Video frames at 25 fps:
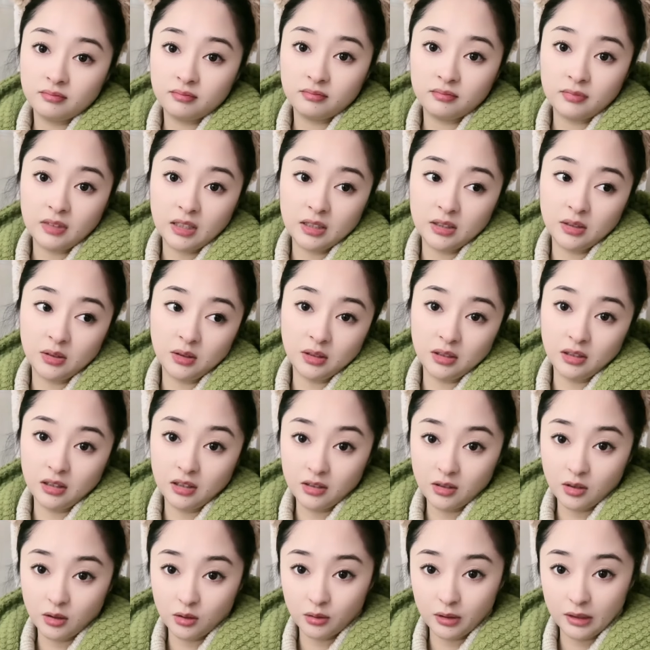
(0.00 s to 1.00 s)
那就只能
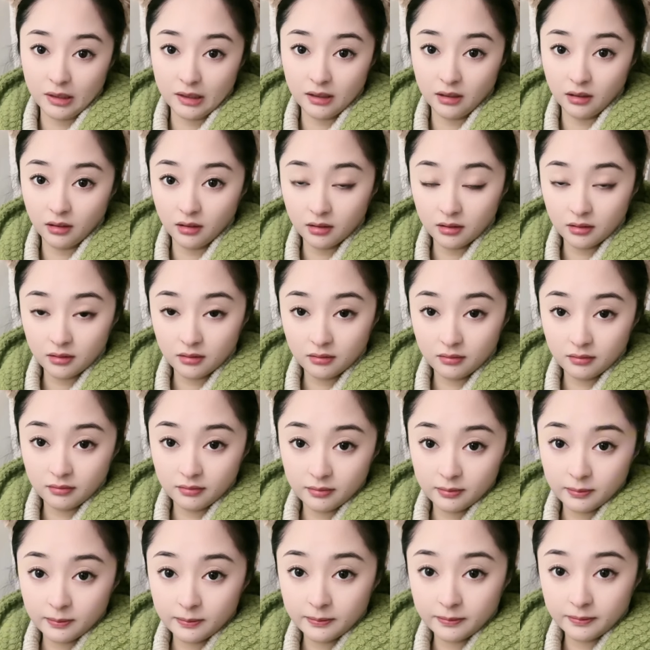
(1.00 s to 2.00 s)
烧水洗了。
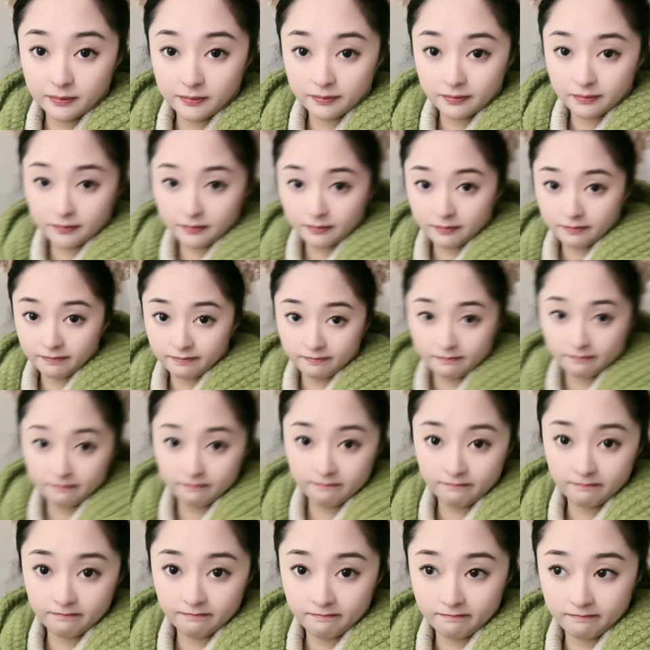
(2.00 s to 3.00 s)

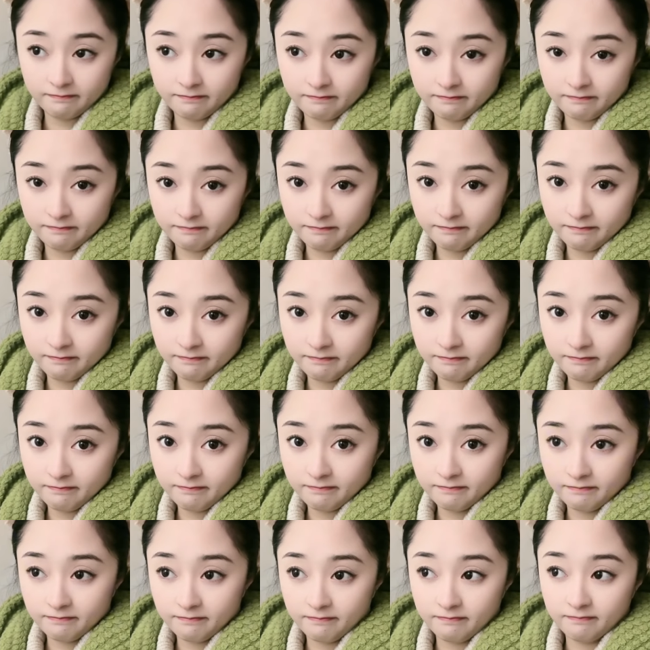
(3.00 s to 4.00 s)
疯了，这么天你想冻死
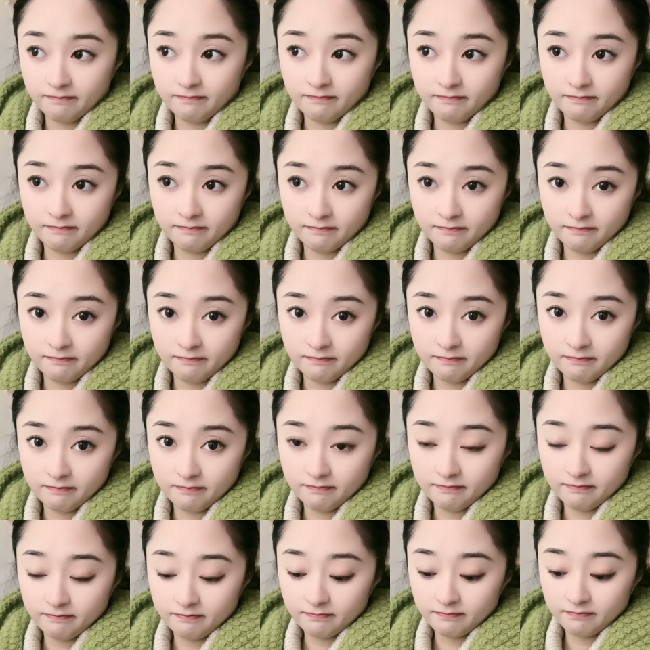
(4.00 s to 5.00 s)
我啊？烧水洗？
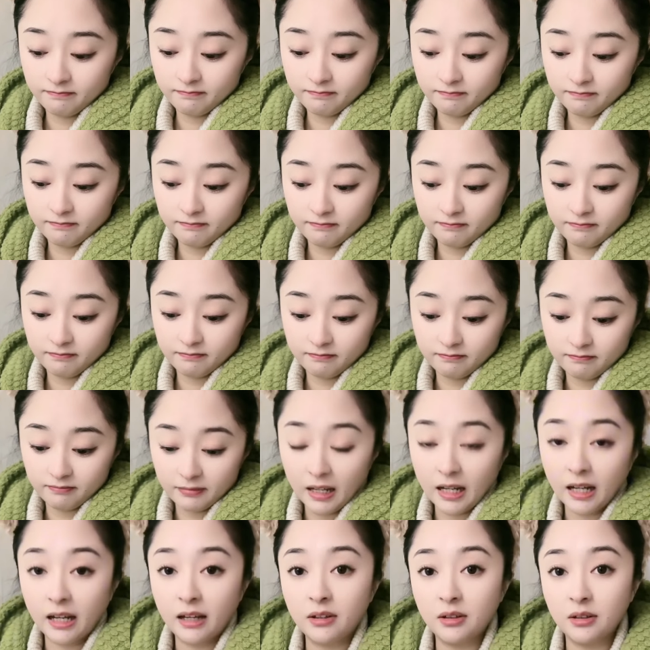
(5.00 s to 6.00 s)

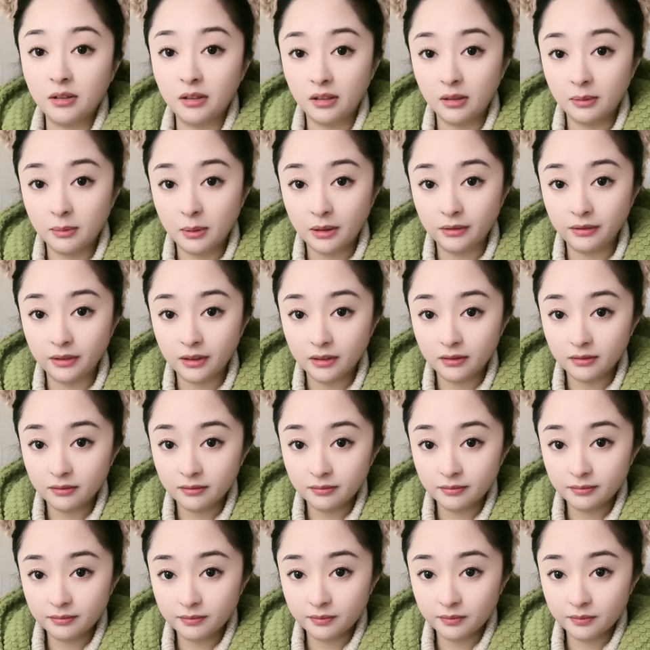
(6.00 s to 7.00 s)
那还有一个办法。
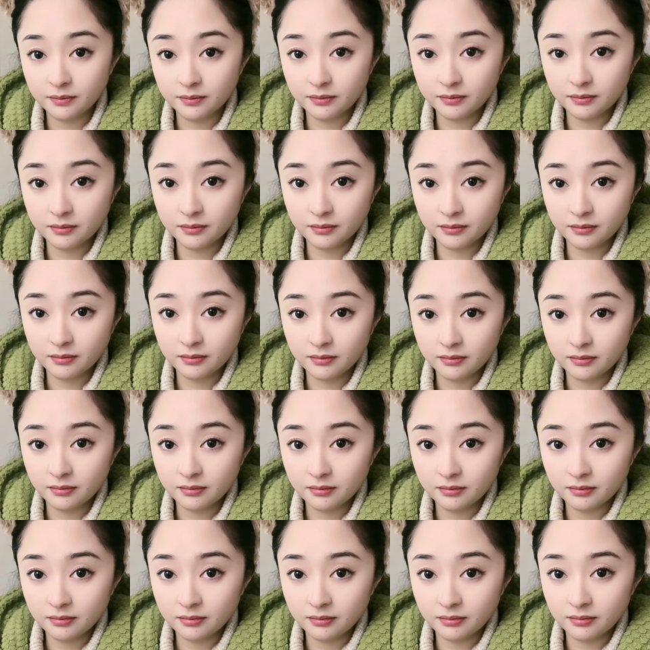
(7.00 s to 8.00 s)
你说啊。
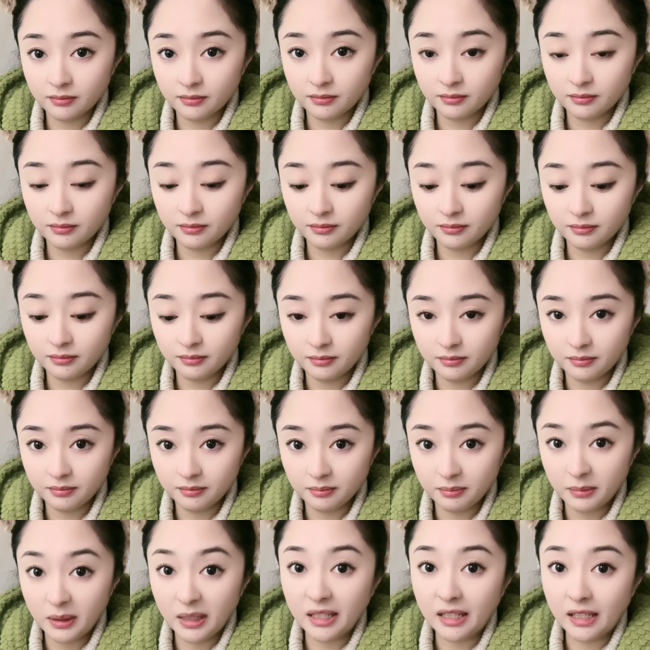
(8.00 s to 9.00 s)

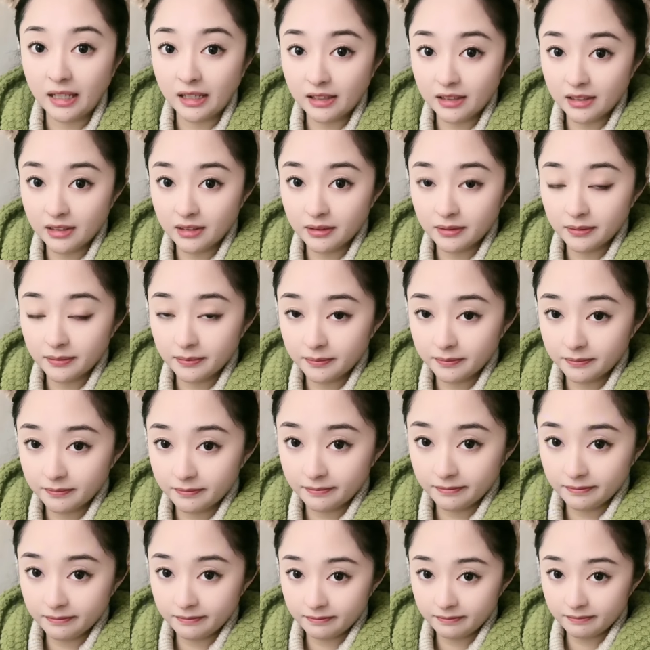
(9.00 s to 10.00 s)
明天洗。
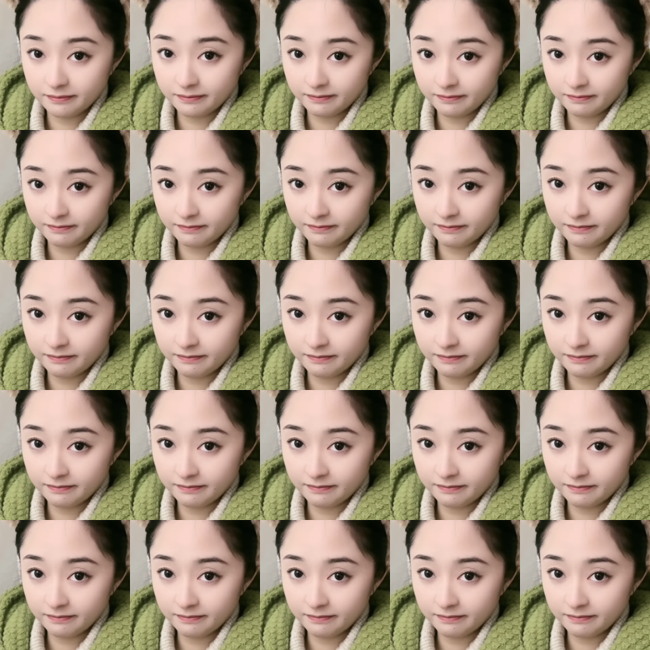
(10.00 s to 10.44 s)
啊？